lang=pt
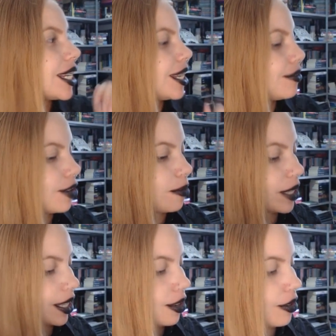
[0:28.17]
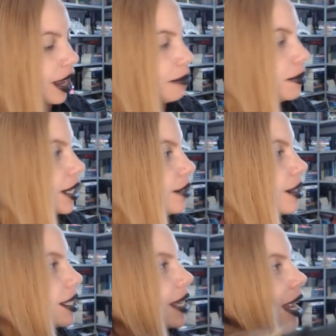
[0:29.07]
E vou começar logo abrindo
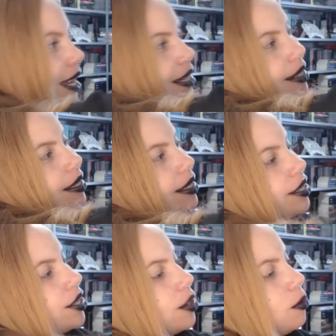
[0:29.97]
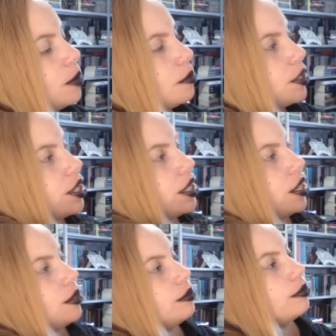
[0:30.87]
as caixas que chegou para mim já
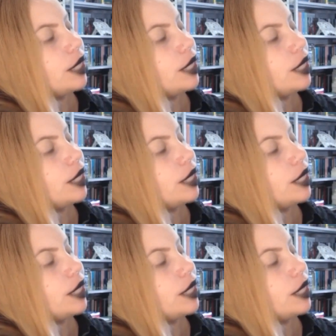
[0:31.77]
tem...